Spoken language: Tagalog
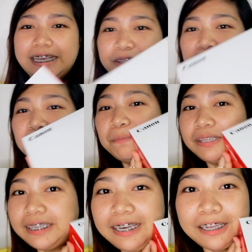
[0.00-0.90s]
Ito yung
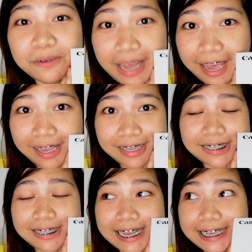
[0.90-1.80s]
pinili ko
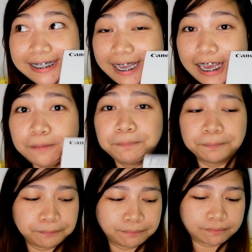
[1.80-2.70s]
guys kasi
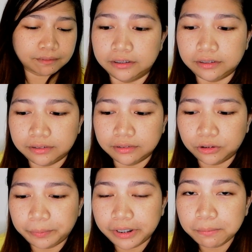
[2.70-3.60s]

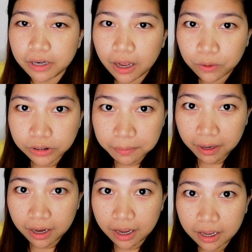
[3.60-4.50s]
tumingin muna ako sa
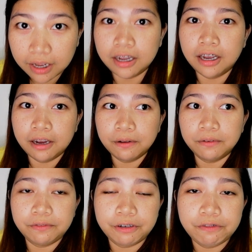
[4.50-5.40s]
mga
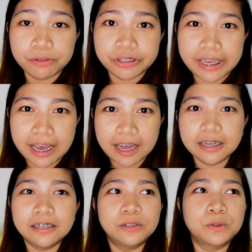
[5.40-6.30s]
reviews
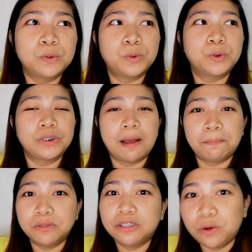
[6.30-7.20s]
niya kung
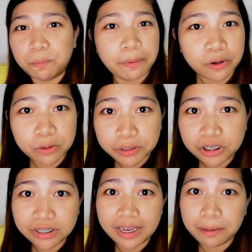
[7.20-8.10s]
tapos kinumpare ko pa
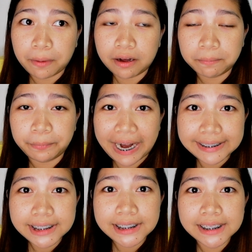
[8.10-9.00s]
siya sa ibang
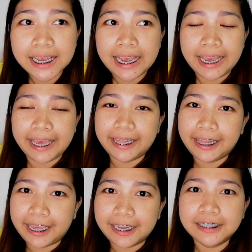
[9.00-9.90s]
brands
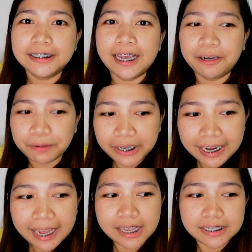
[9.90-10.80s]
and then I
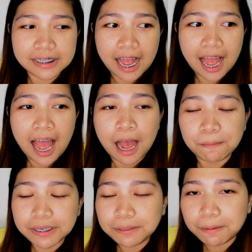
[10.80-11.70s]
realized na
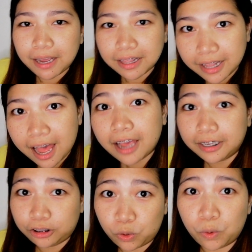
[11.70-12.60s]
mas maganda
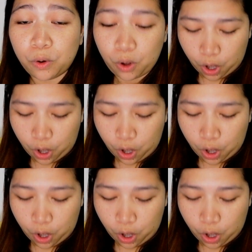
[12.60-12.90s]
itong